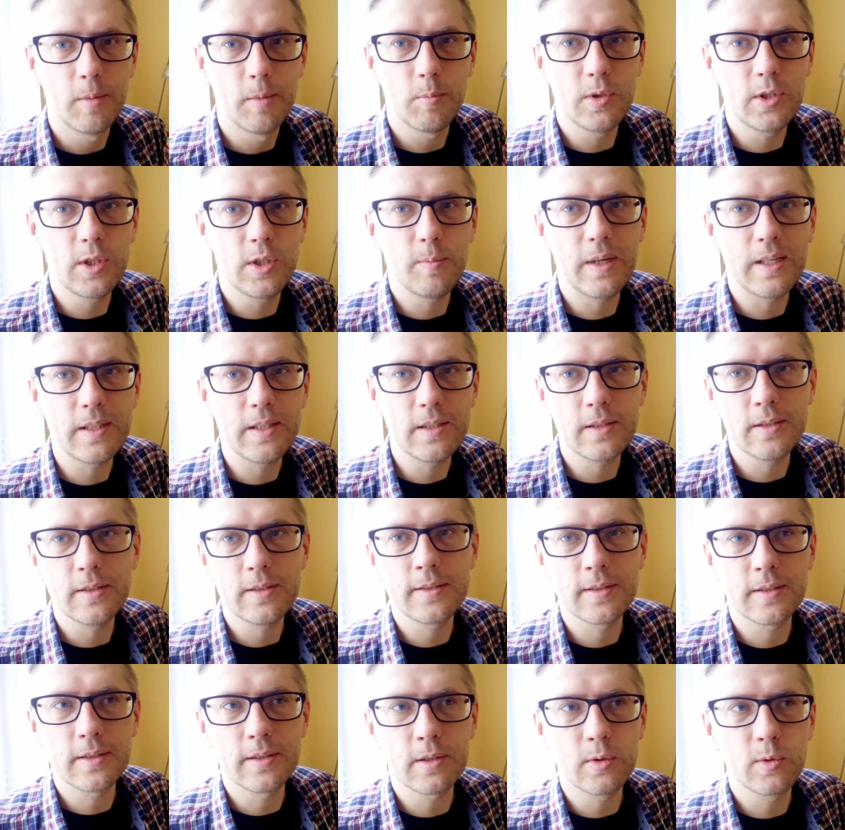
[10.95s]
Multi blind to
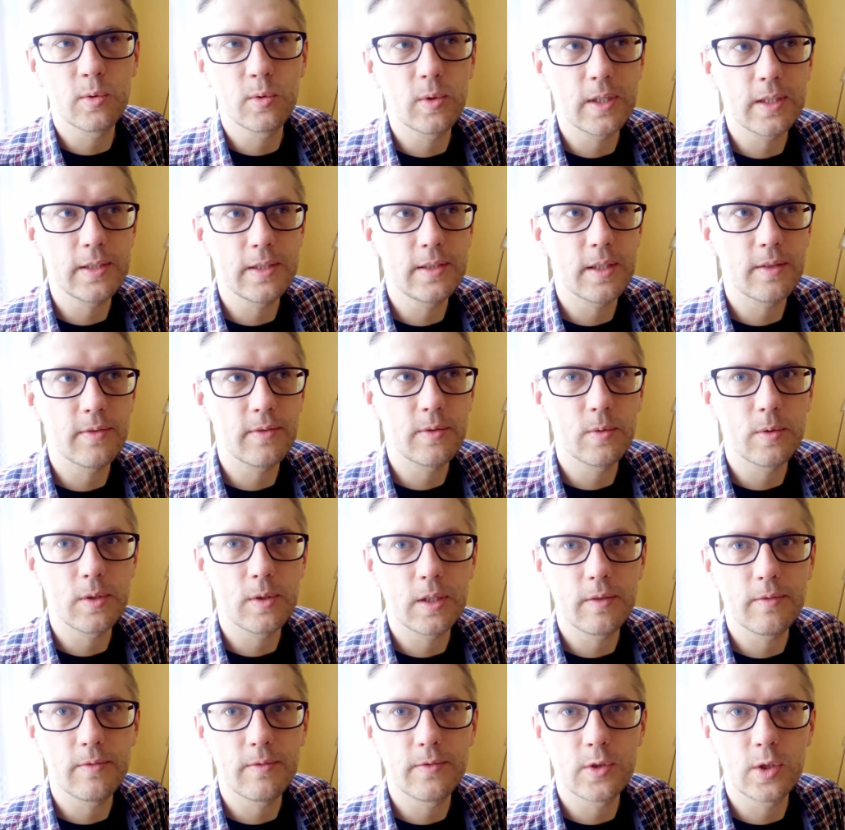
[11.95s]
jest konkurencja, w
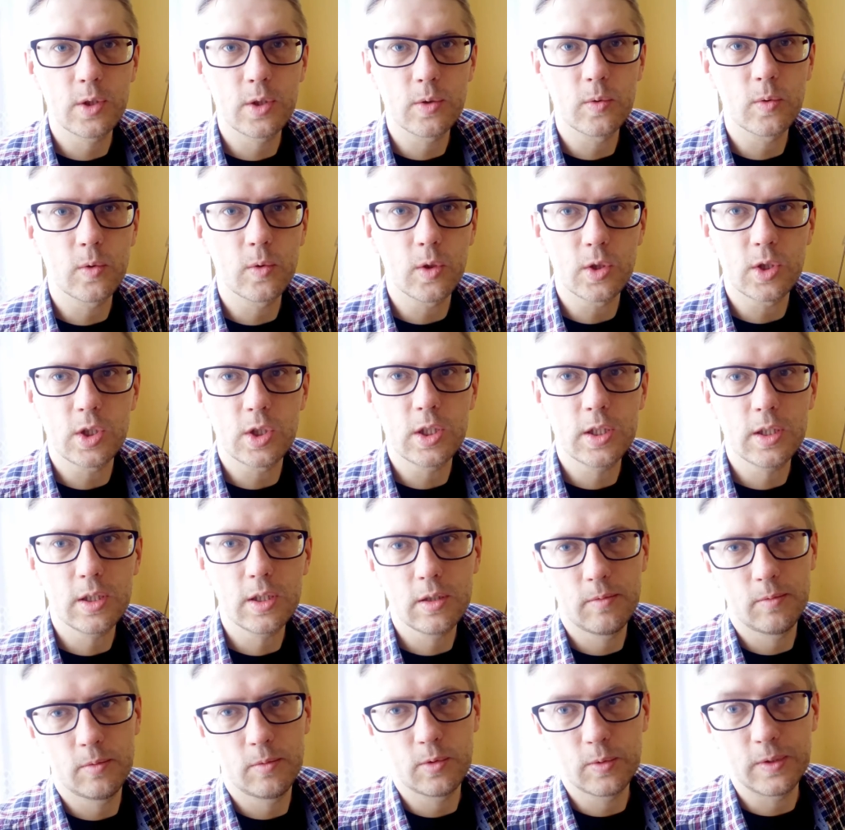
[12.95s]
której w ciągu
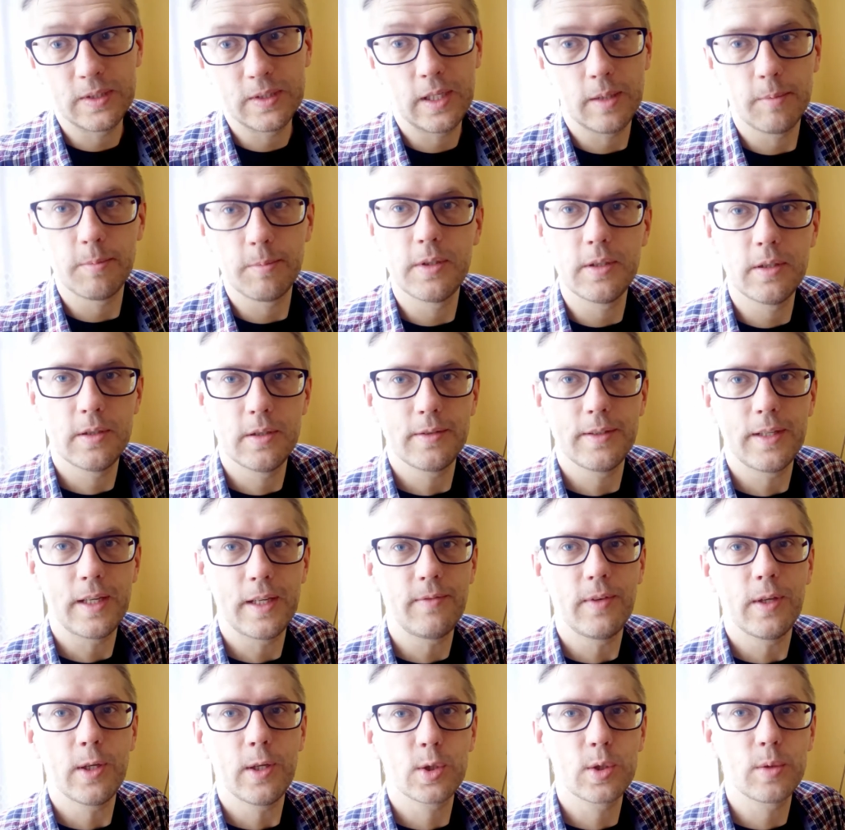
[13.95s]
godziny układamy
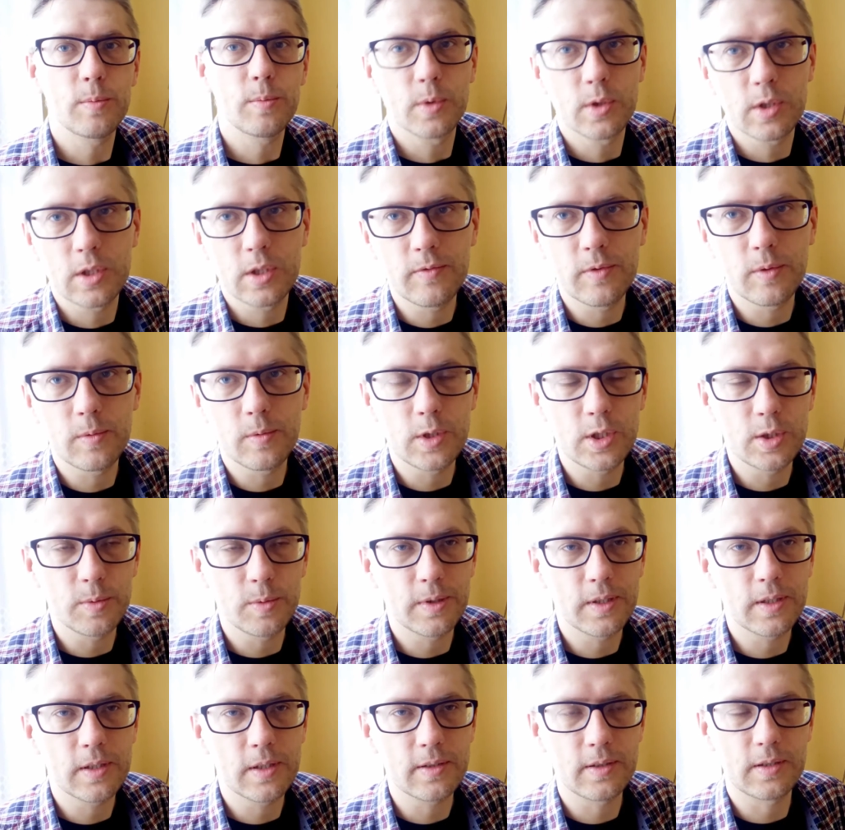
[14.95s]
największą możliwą
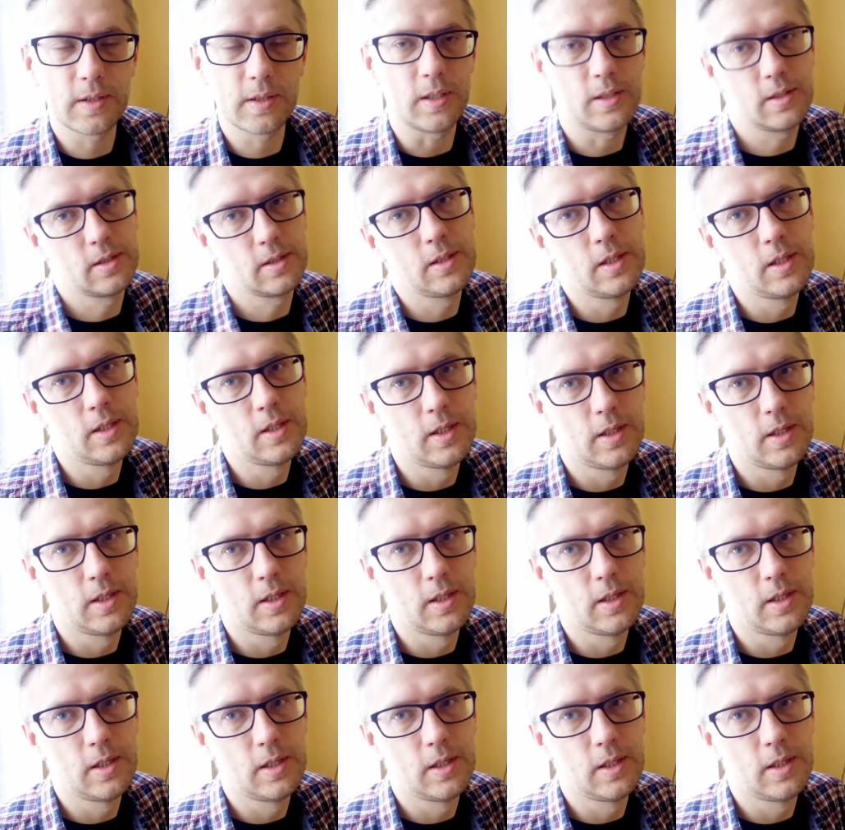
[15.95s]
liczbę kostek.